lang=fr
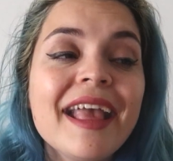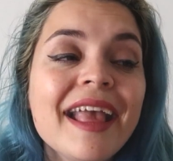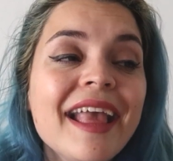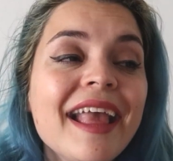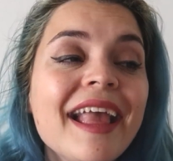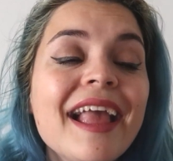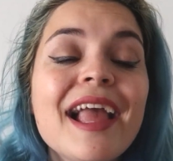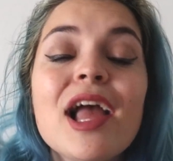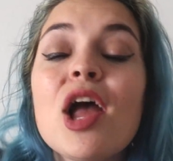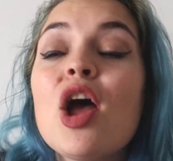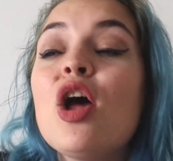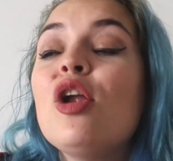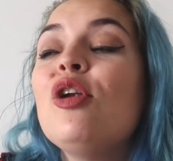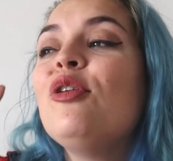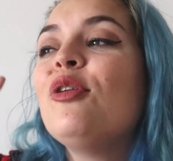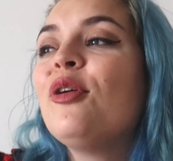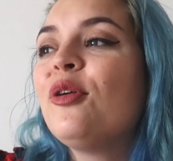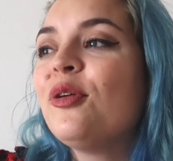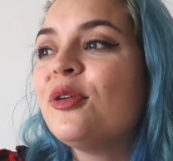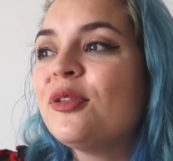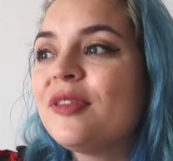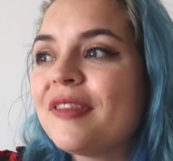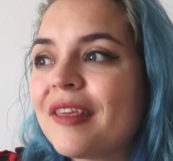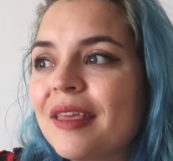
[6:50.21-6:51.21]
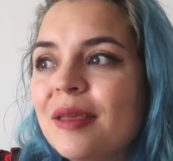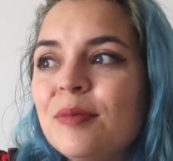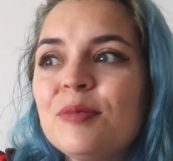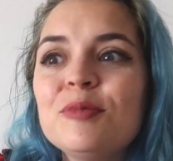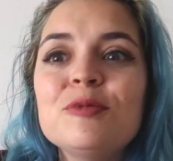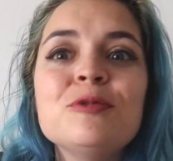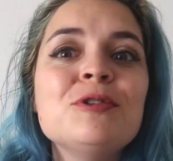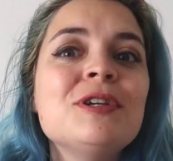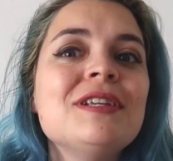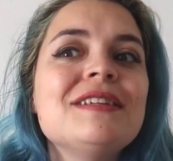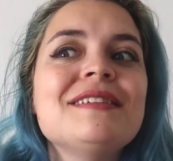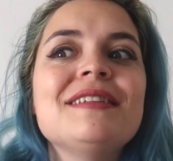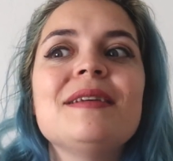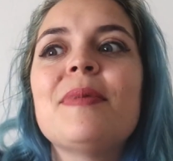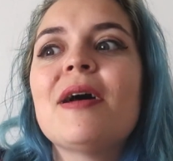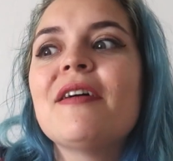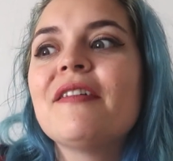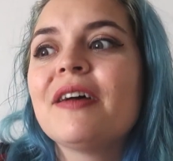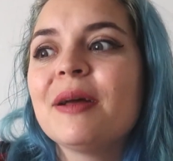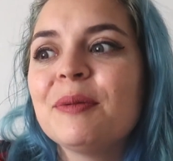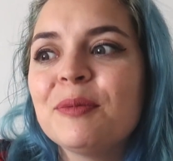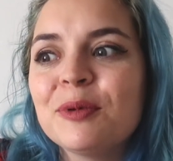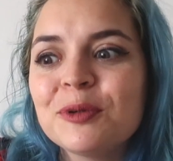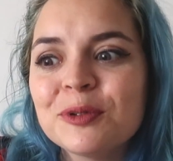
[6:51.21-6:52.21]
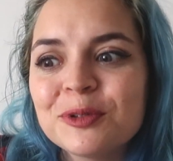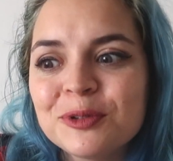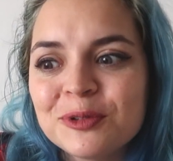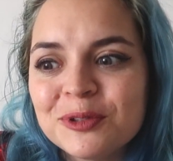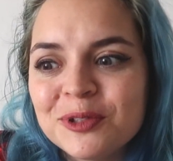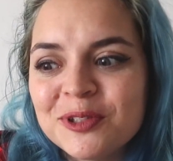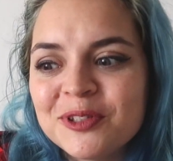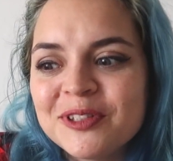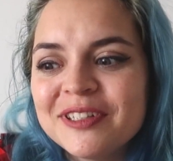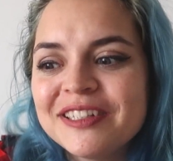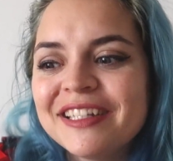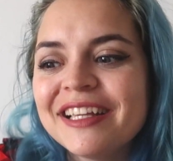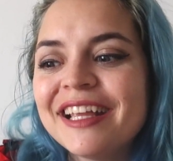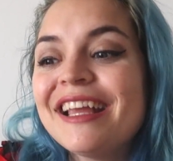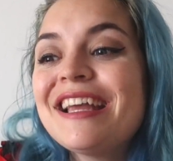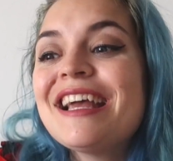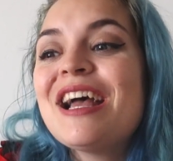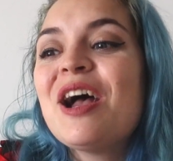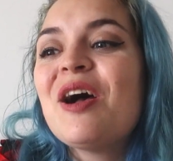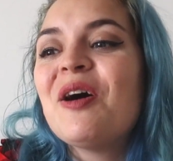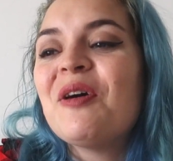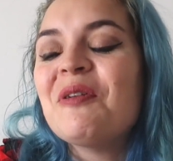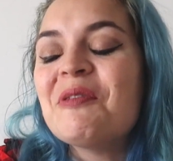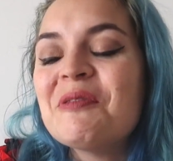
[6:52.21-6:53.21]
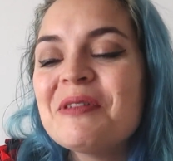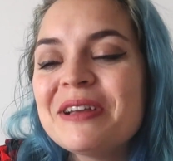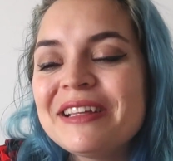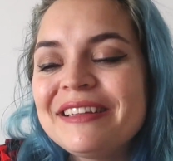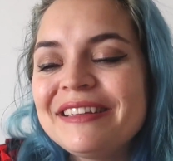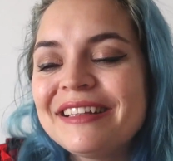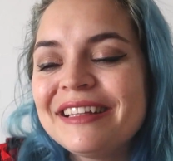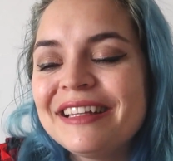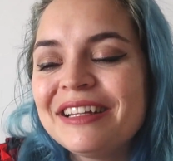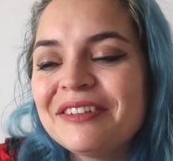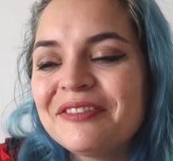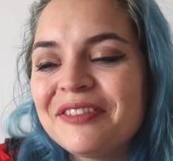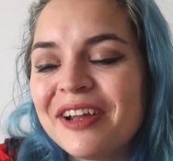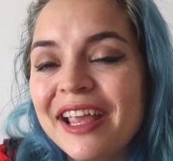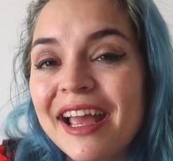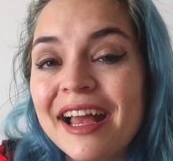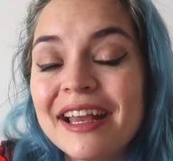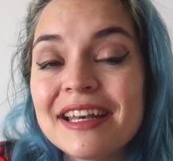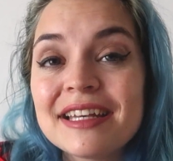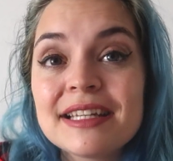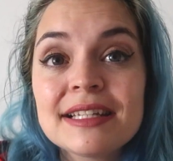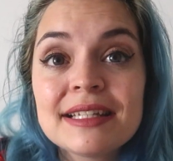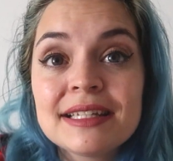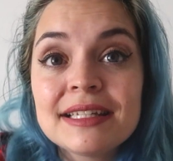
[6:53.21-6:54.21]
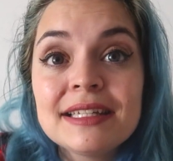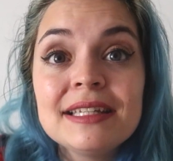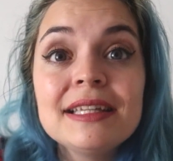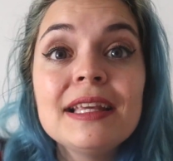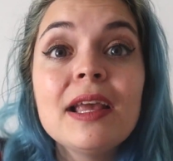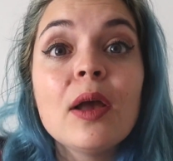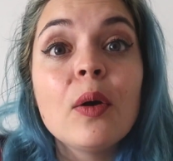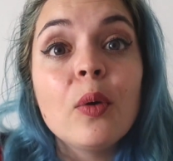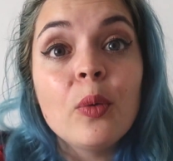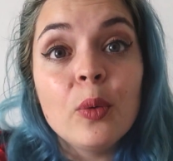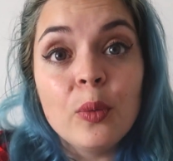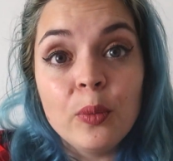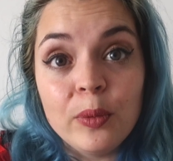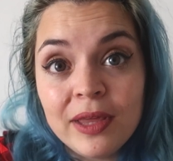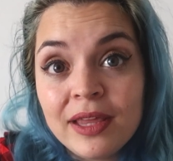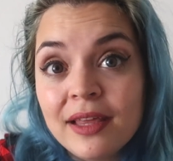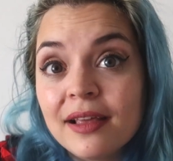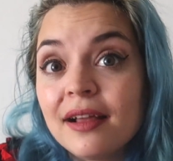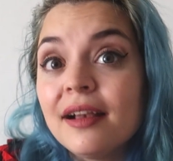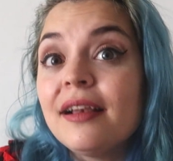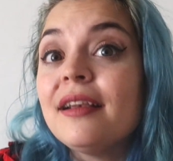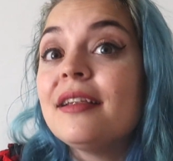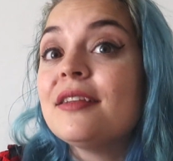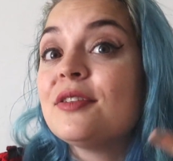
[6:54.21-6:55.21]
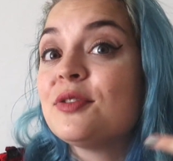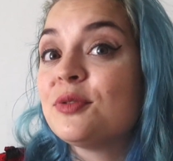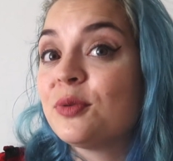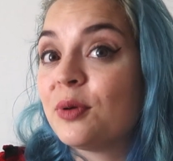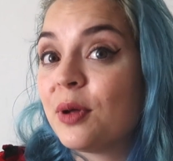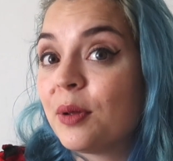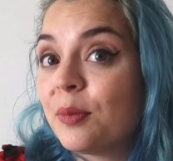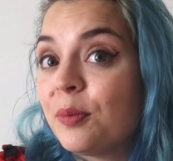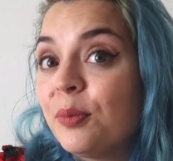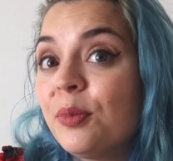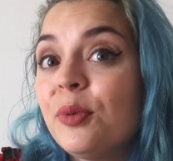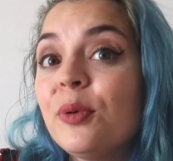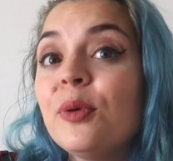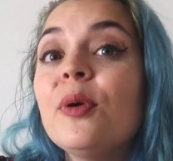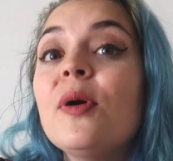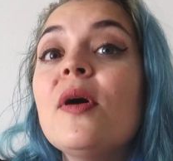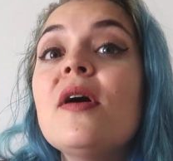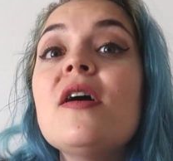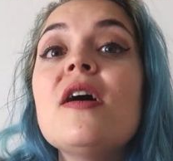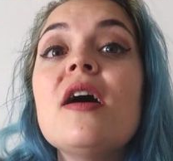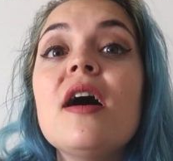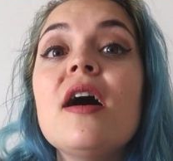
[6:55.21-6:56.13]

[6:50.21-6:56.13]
et le road trip où je les ai pas vraiment chouchoutés ont été des voyages qui, oui, les ont un peu